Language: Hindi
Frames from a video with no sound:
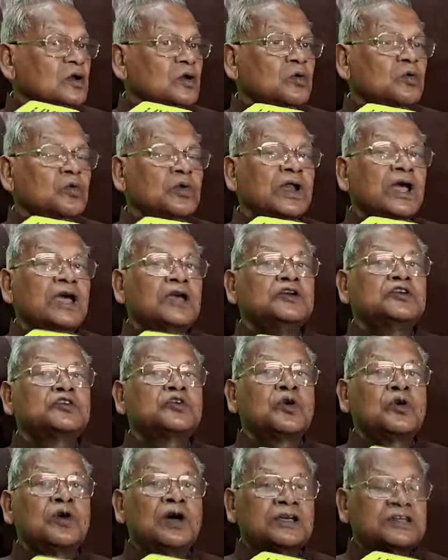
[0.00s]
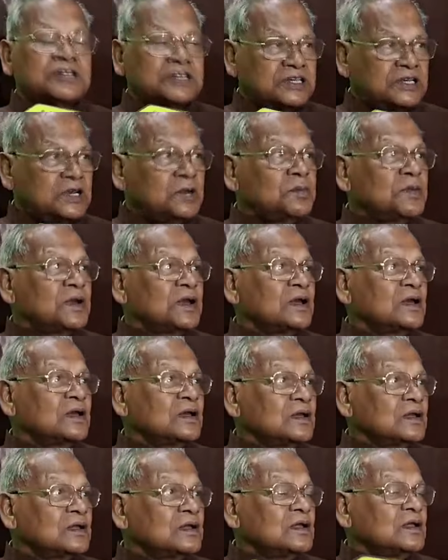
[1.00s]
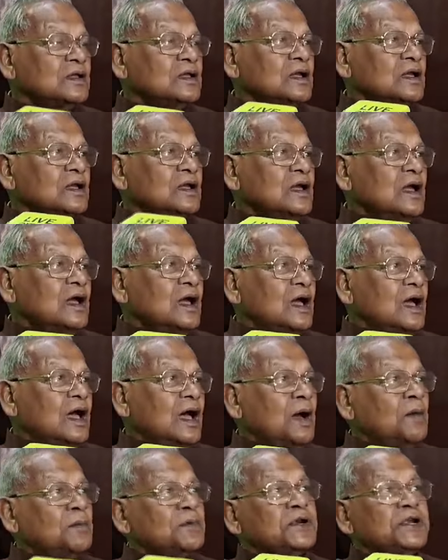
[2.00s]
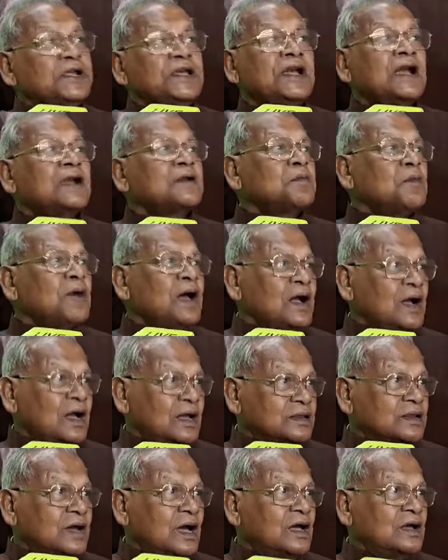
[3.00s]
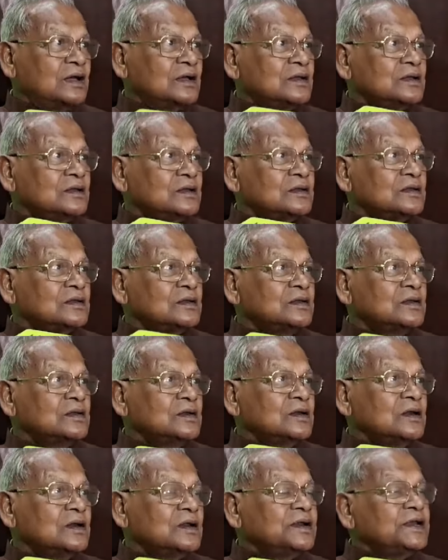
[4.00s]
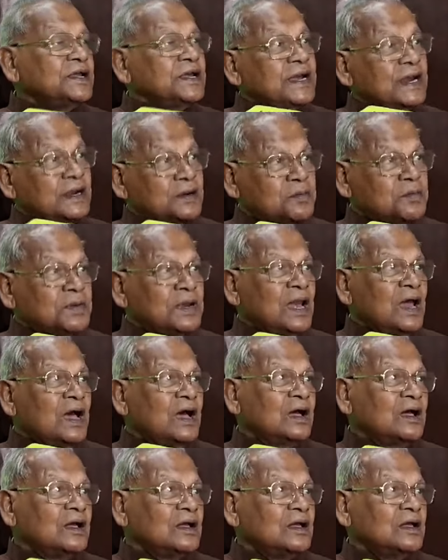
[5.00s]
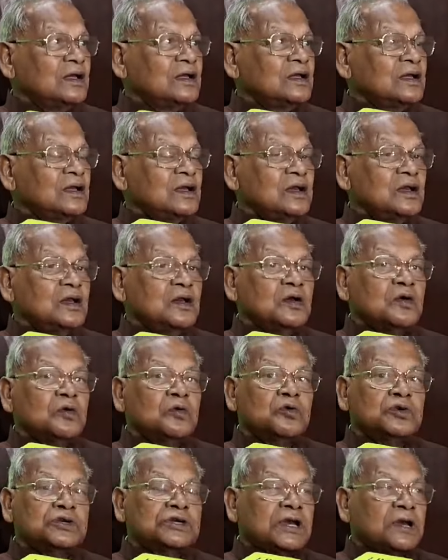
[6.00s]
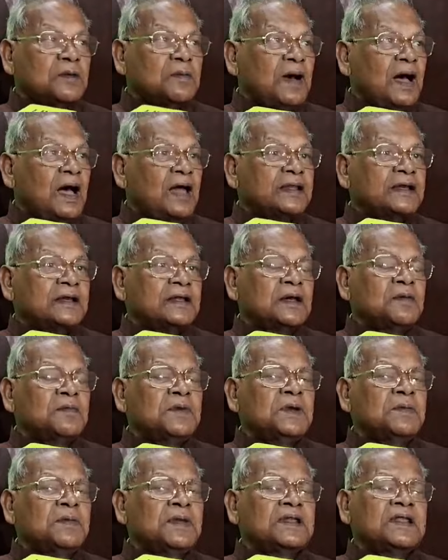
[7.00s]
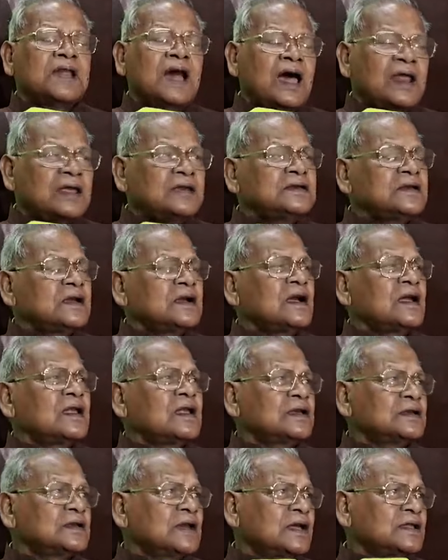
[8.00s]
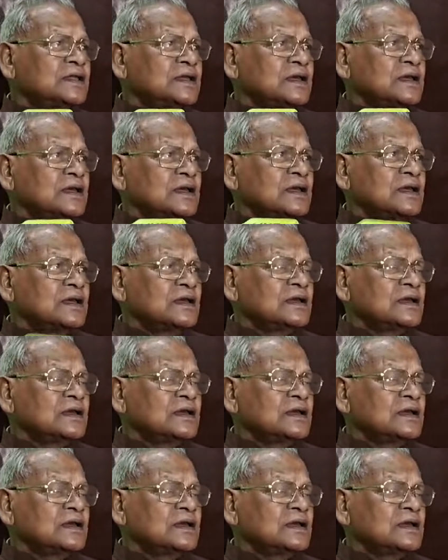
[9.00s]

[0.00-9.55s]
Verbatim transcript: 1980 में हम टिकट मांगा था टिकट मिला उसके बाद एकदम ईमानदारी से कहना चाहते हैं